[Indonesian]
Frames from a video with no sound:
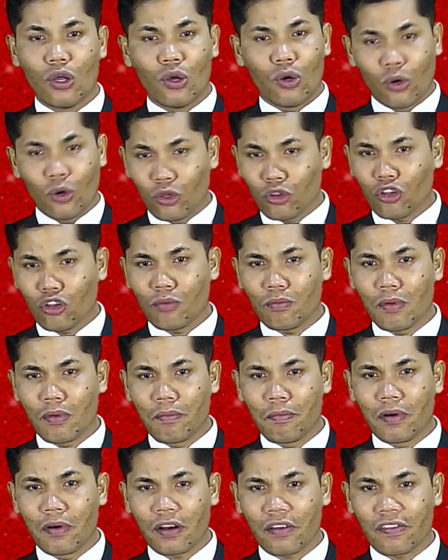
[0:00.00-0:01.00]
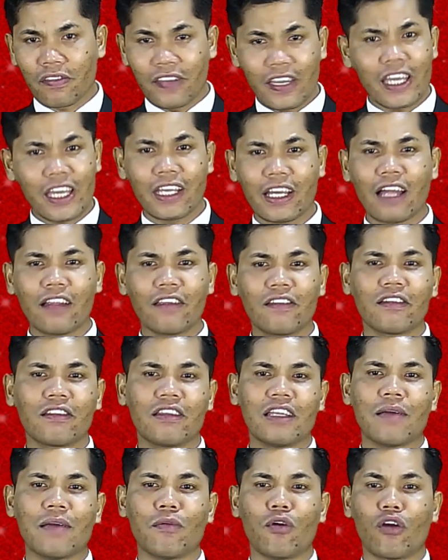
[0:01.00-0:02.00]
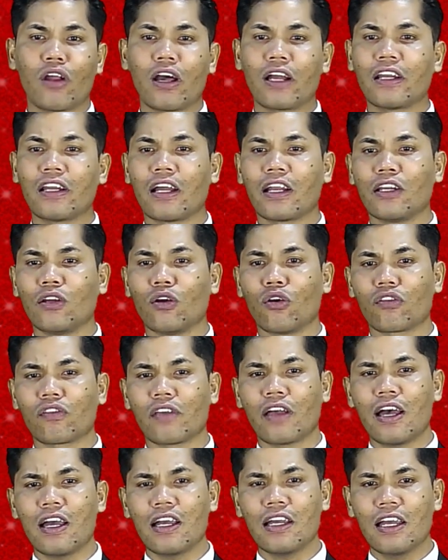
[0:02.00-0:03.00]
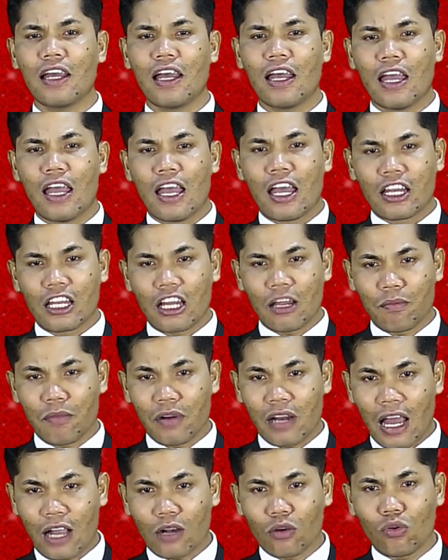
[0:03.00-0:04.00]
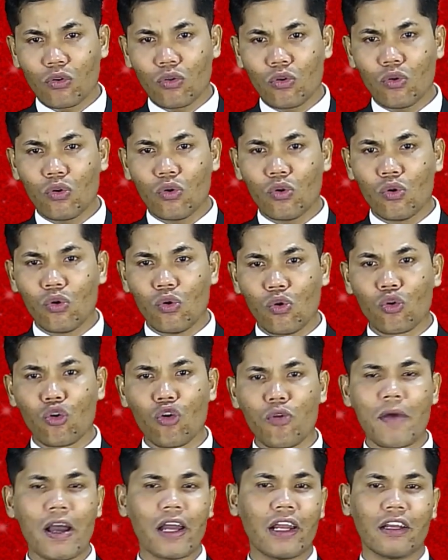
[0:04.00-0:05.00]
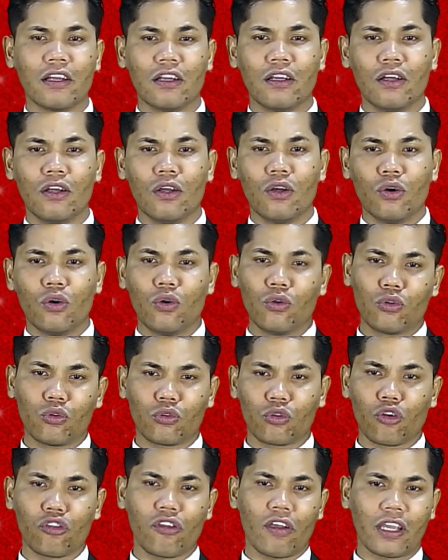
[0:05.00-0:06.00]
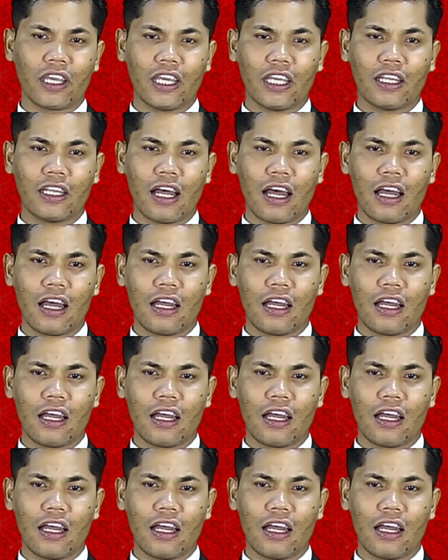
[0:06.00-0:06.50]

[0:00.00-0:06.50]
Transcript: untuk membersihkan setiap orang dari dosa dan menanggung hukuman untuk dosa kita